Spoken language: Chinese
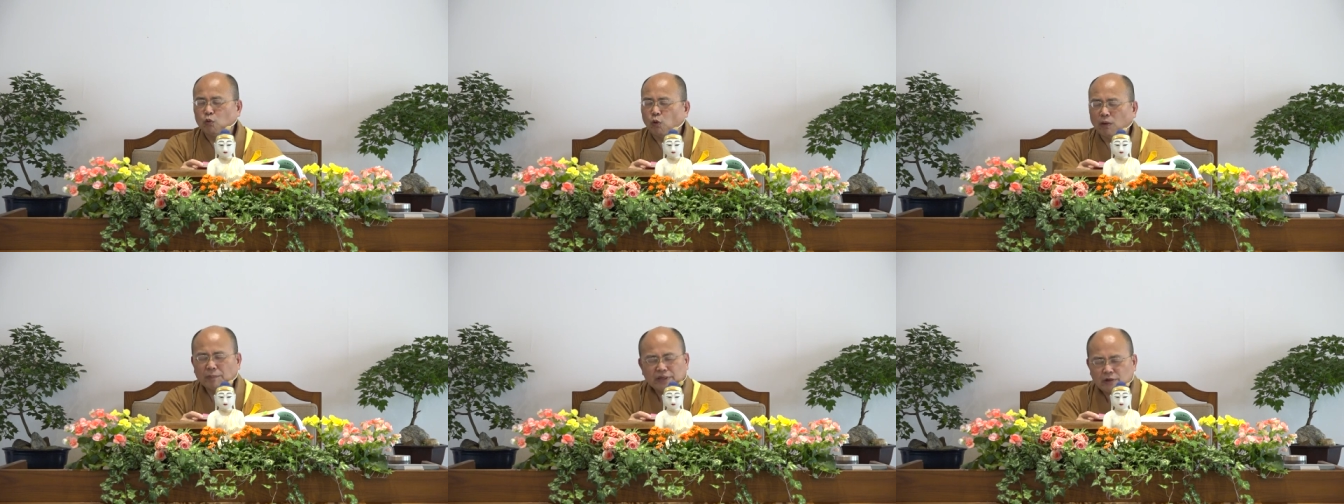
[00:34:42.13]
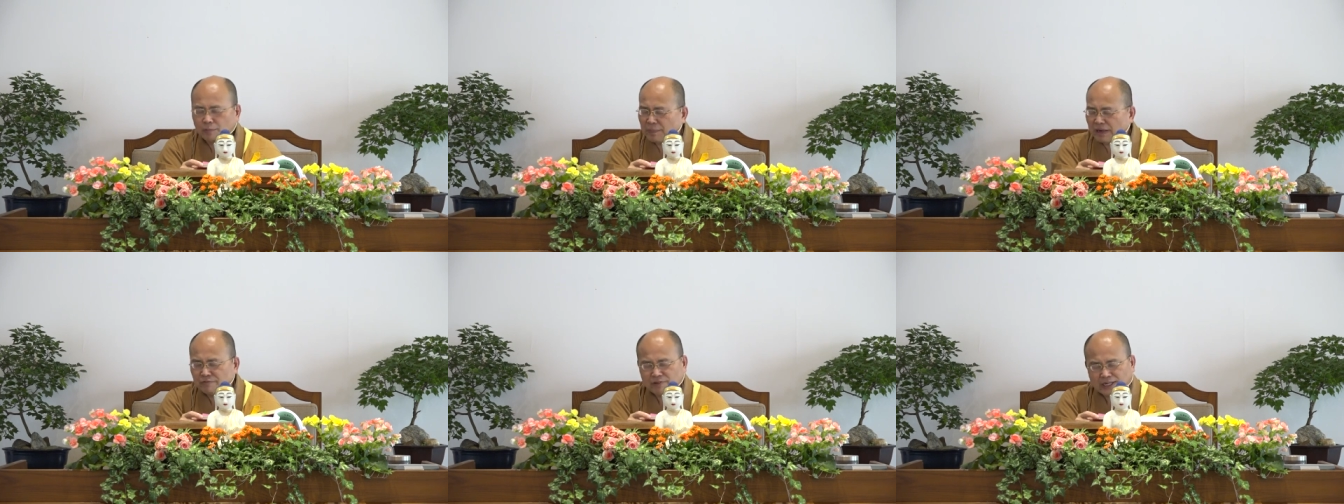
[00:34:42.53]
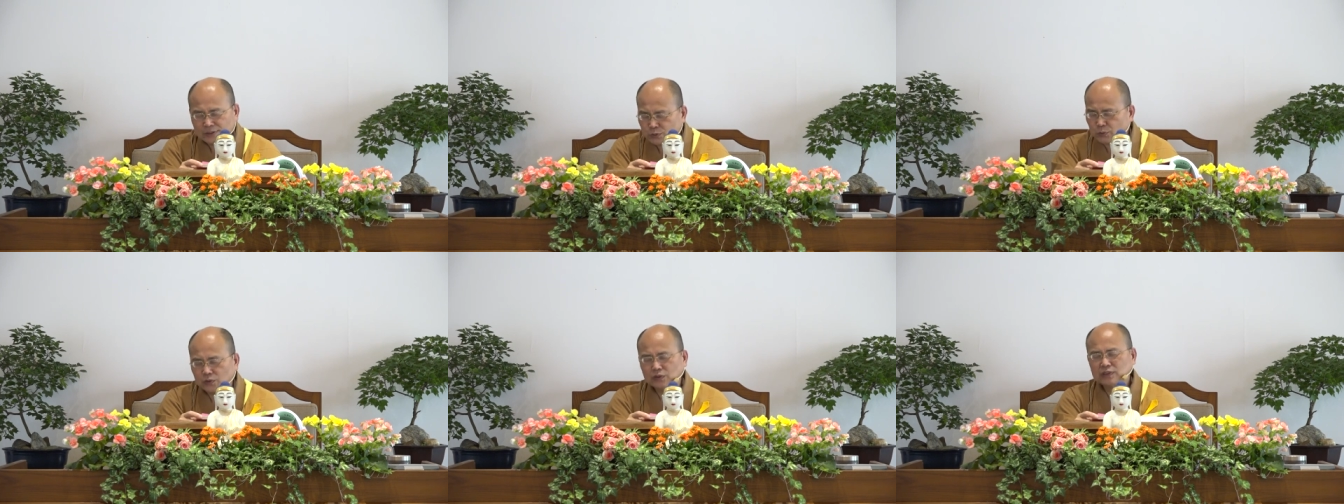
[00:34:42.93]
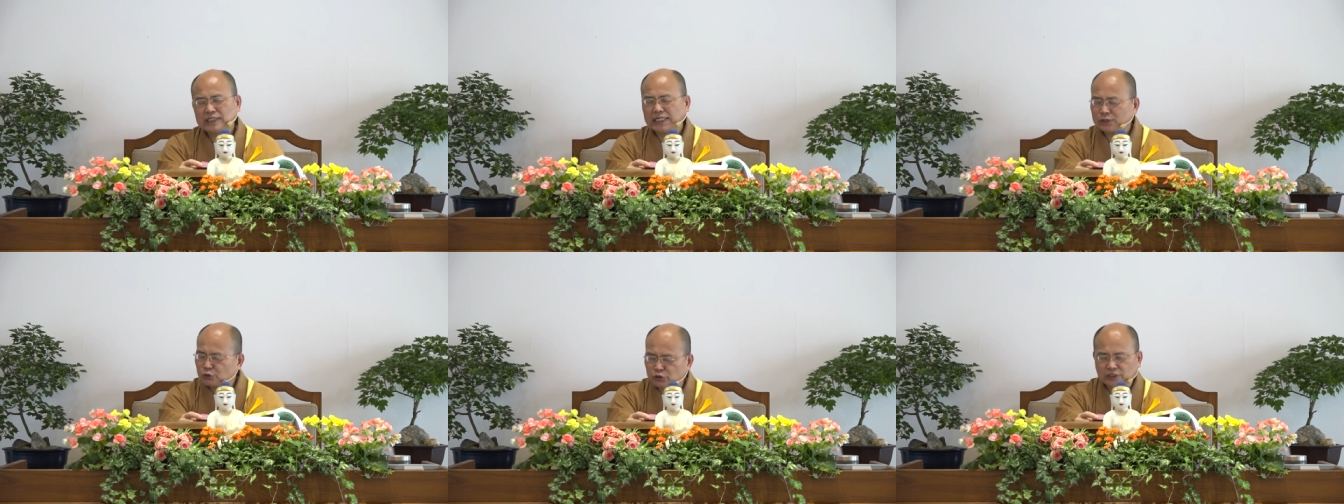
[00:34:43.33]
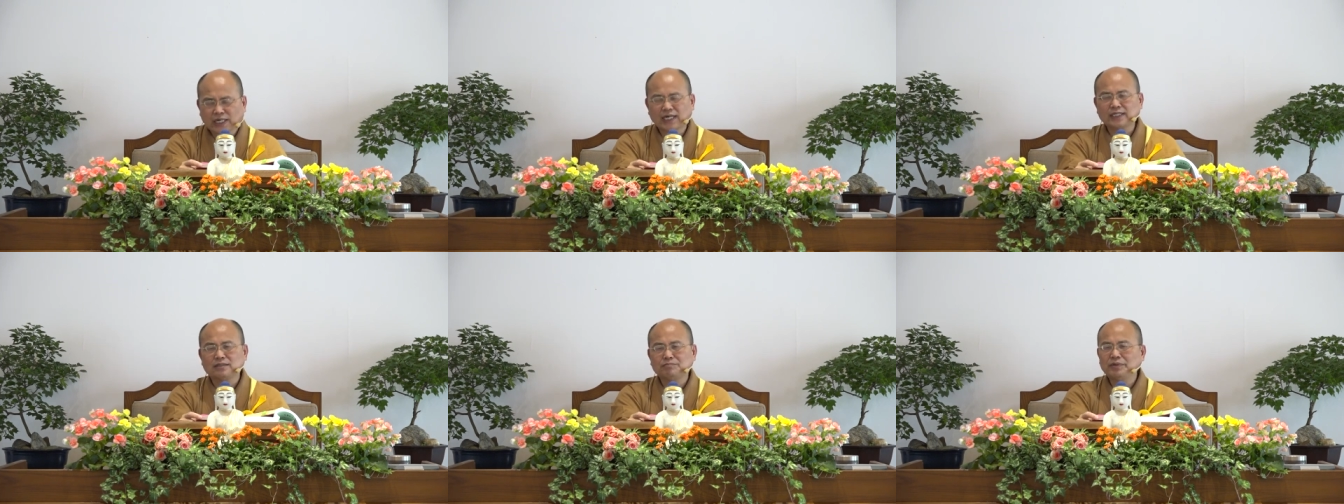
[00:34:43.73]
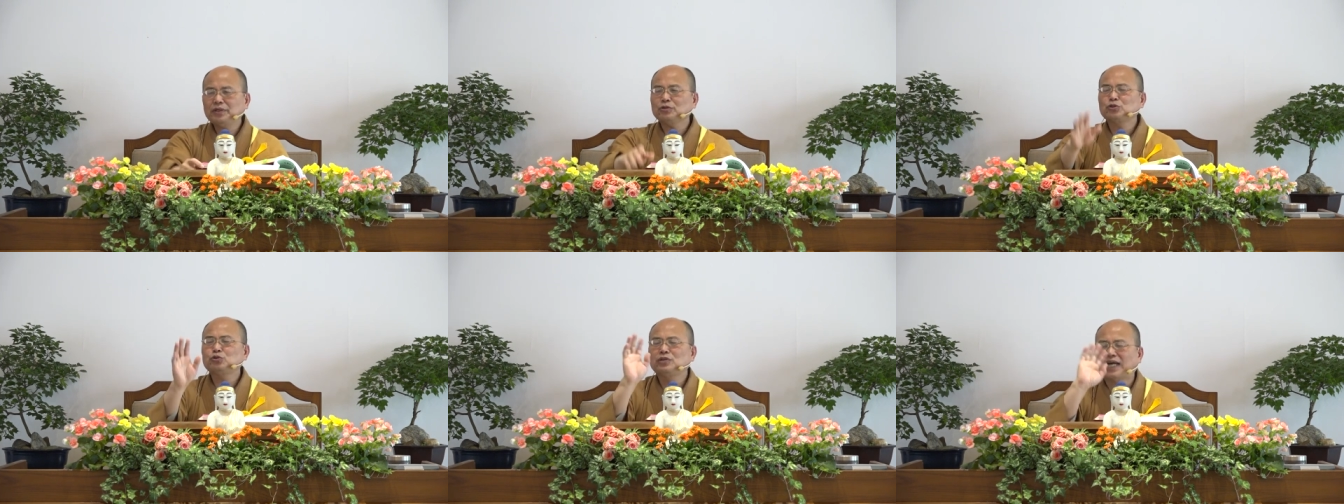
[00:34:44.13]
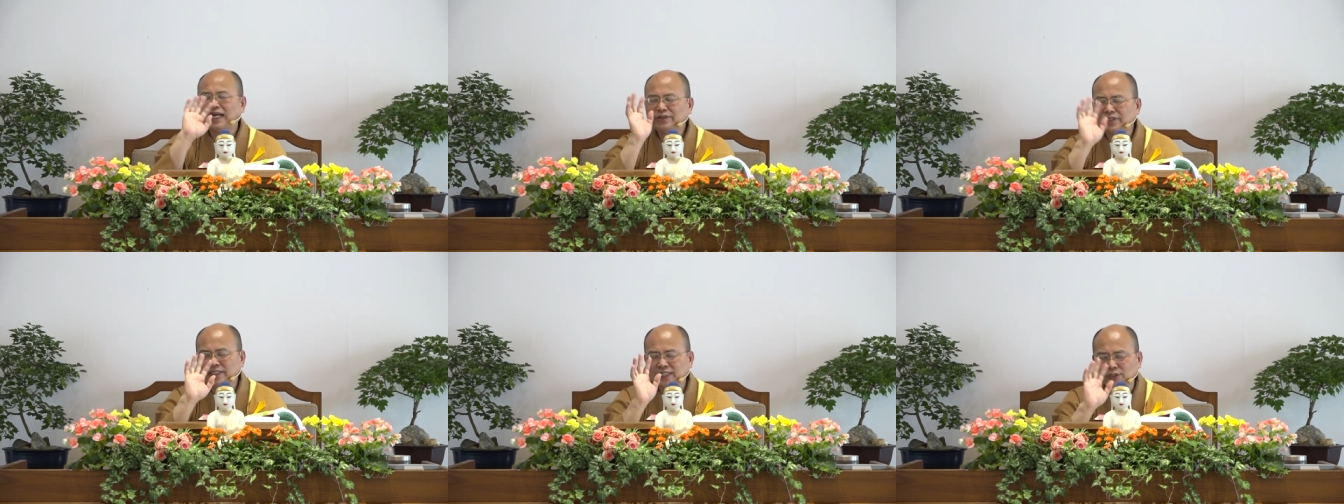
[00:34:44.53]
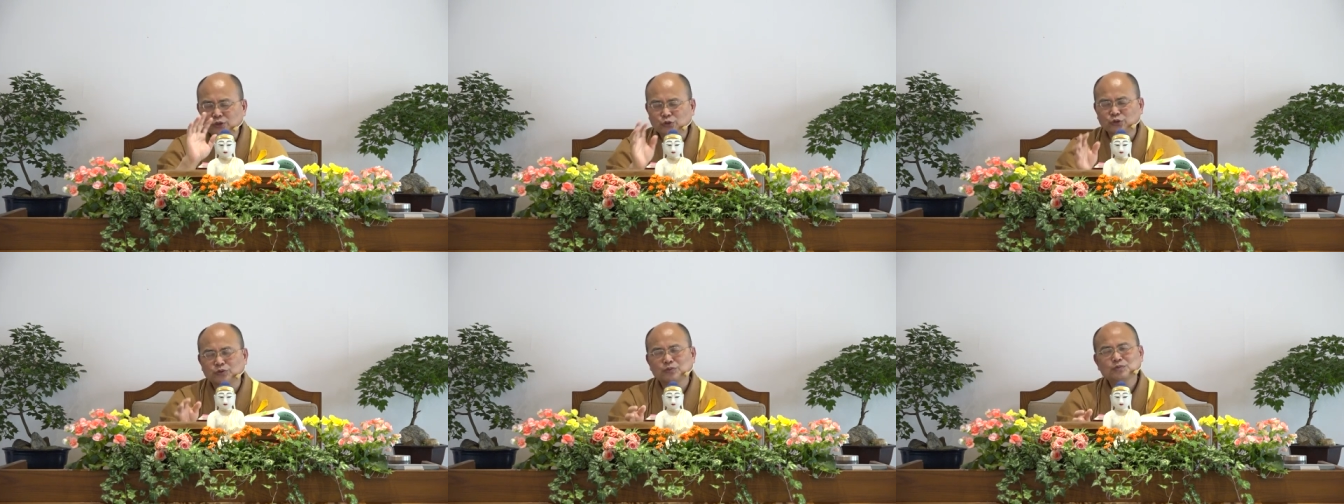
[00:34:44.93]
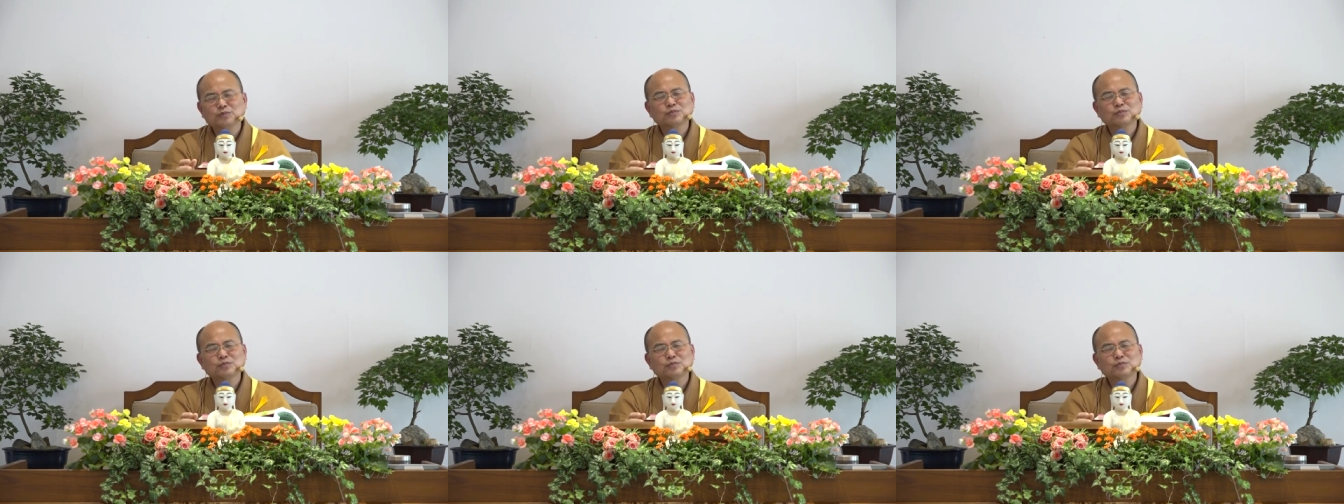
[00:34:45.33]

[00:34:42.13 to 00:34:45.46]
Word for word: 我没有办法说他去哪里，没有去哪里可以去，